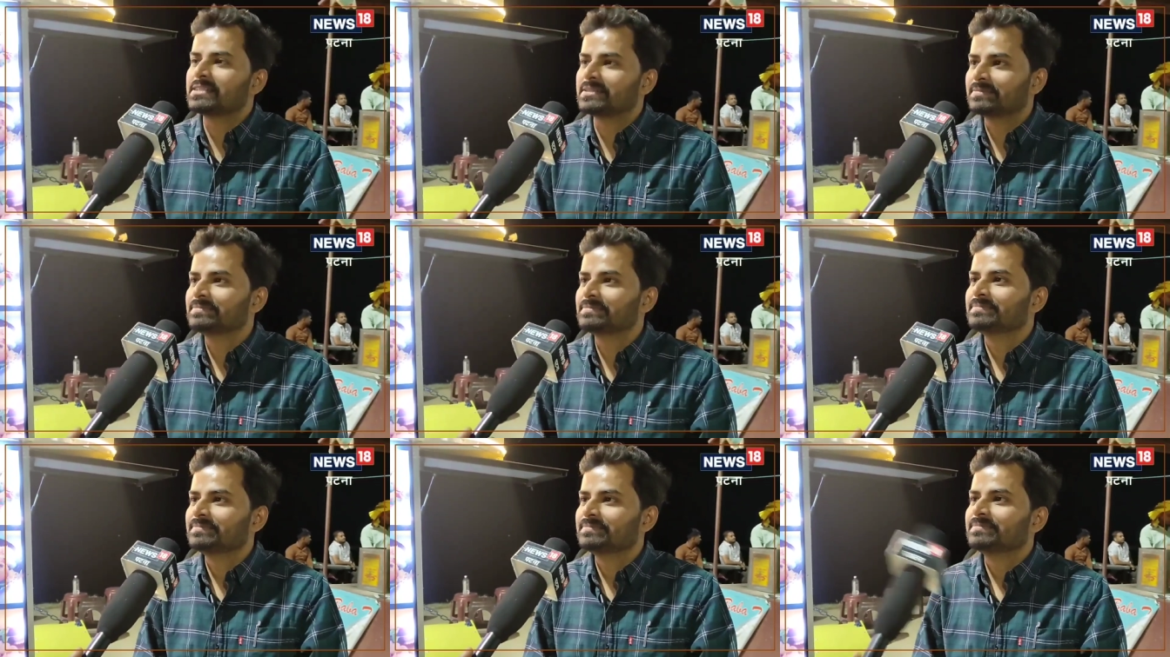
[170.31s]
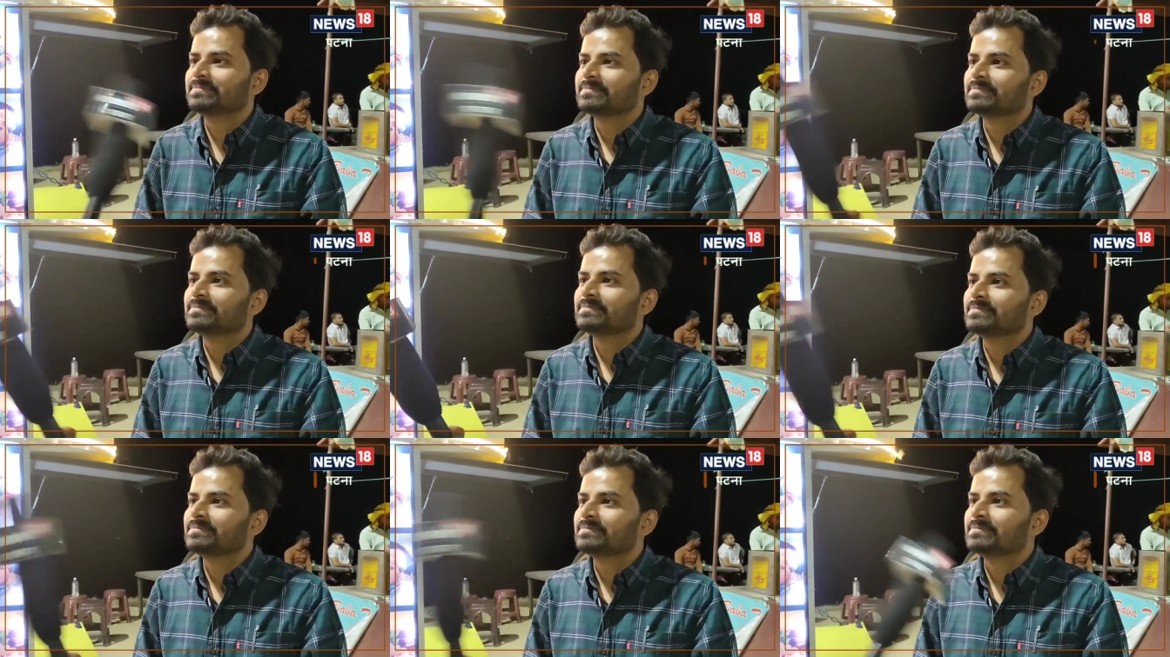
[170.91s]
से कौन से
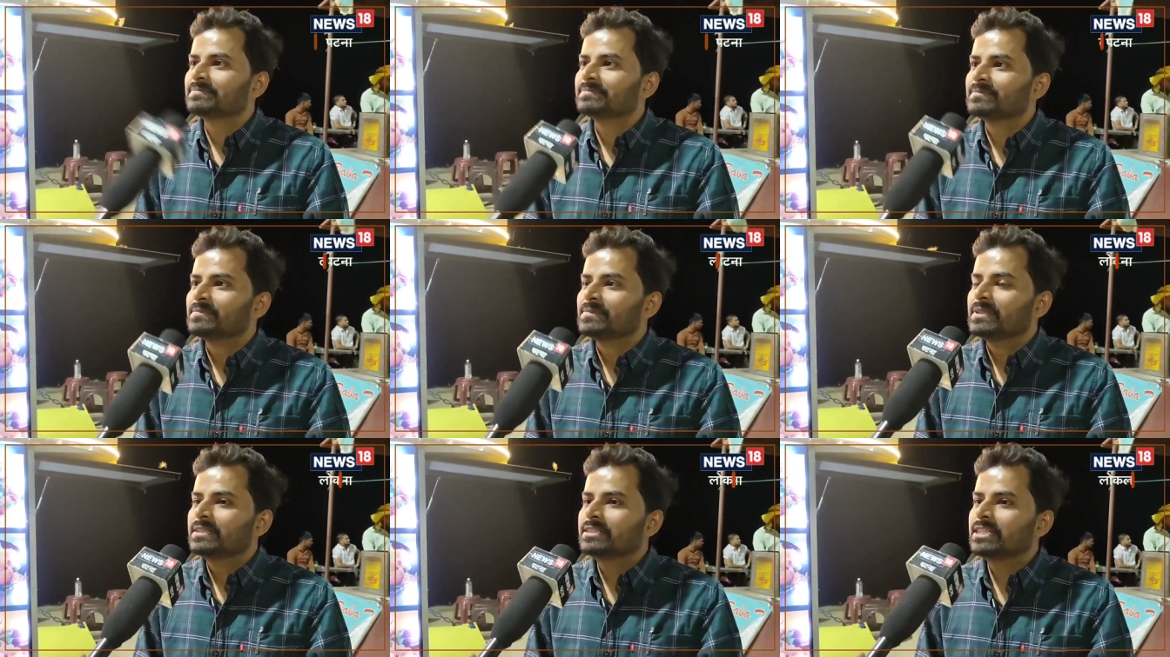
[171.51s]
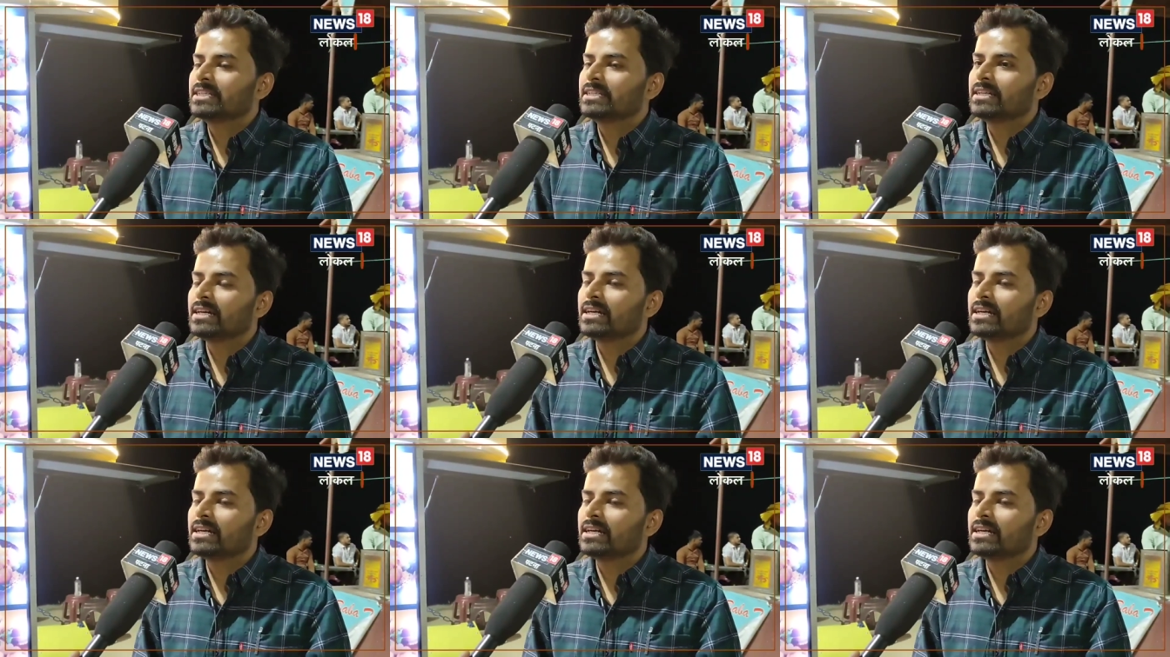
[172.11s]
साल में जी